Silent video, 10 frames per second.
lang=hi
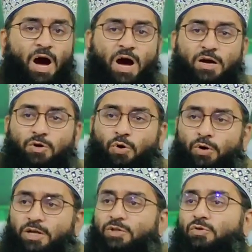आंख
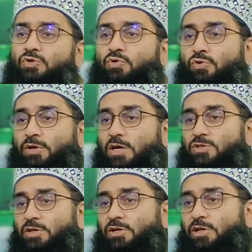खोलें तो रसूलुल्लाह
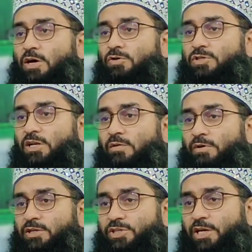सल्लल्लाहु अलैहि वसल्लम
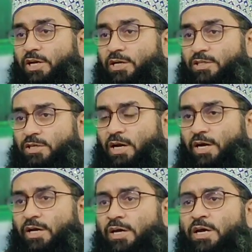का चेहरा नज़र
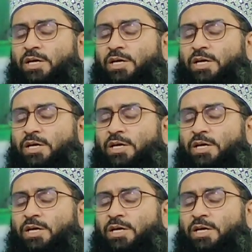आए